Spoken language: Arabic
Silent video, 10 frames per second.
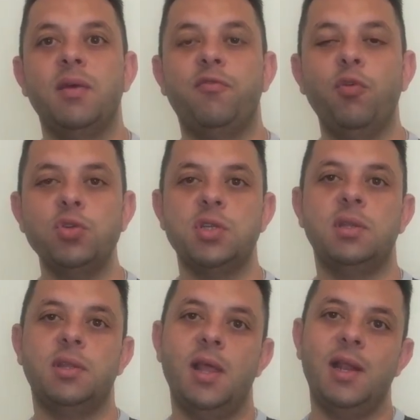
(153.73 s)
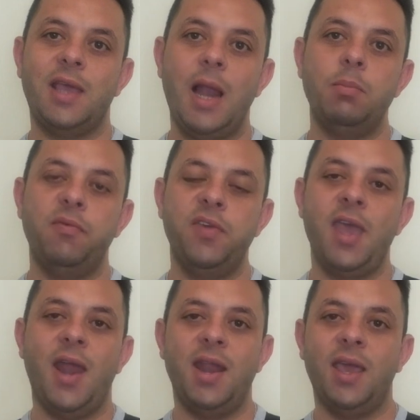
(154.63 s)
فرصة الكلب
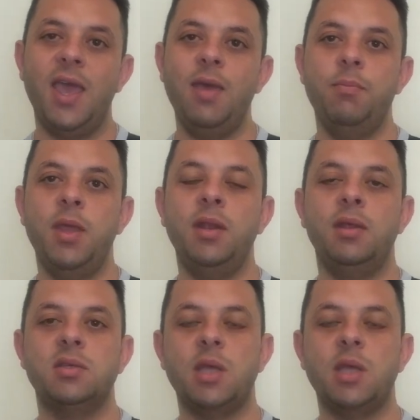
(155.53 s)
في النجاة من